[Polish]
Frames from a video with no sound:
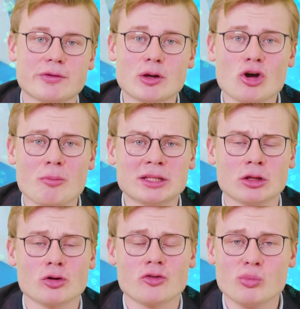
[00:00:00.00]
Wielu
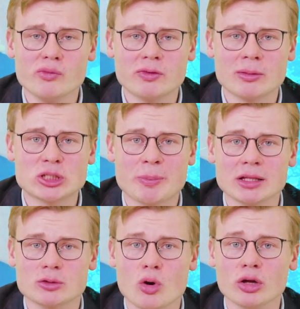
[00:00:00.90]
komentatorów mówi w tym
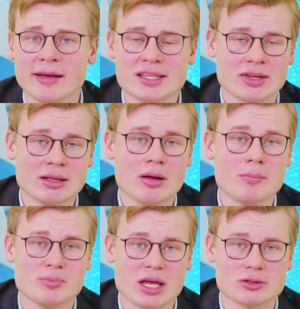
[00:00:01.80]
przypadku o tak zwanym
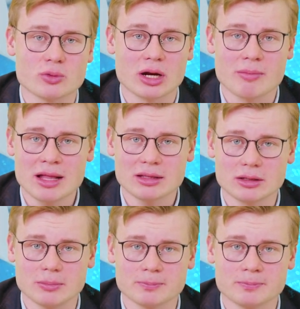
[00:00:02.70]
mięsu
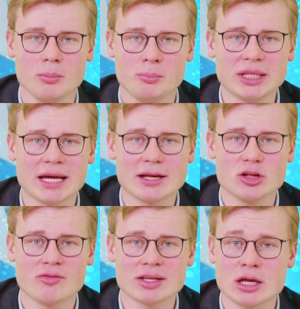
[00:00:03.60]
armatni. Pytanie
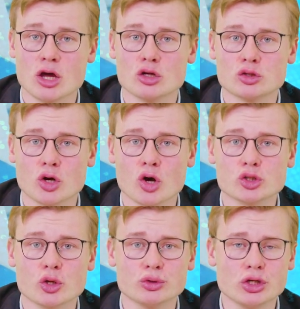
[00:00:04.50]
do Was, co
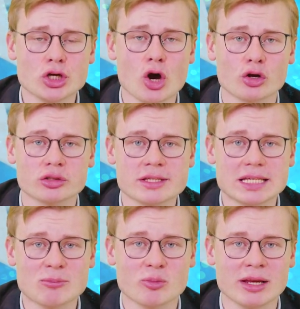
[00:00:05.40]
sądzicie o
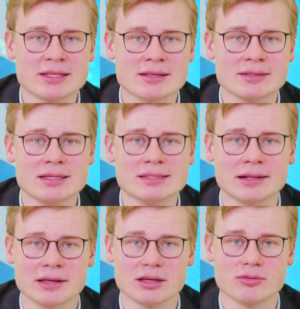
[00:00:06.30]
rosyjskiej mobilizacji i
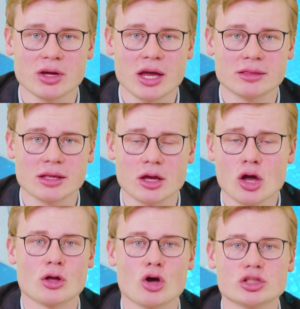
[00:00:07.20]
strategii wojennej?
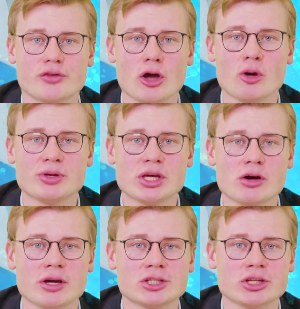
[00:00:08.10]
O swojej opinii
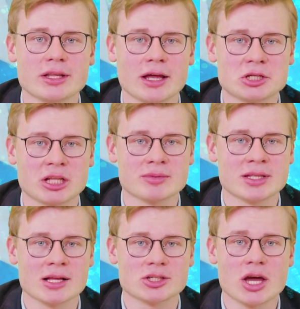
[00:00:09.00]
koniecznie dajcie nam
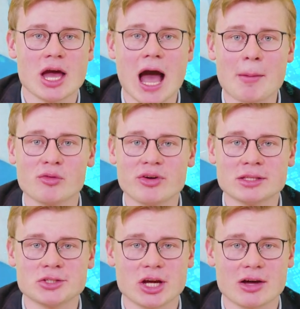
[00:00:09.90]
znać, a po
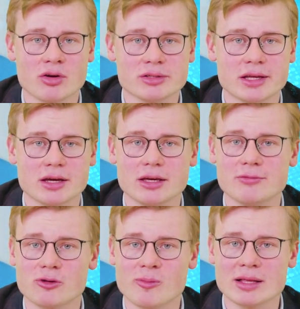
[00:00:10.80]
więcej ciekawostek,
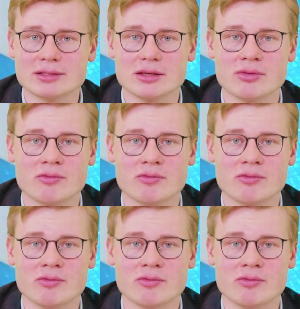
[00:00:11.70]
informacji,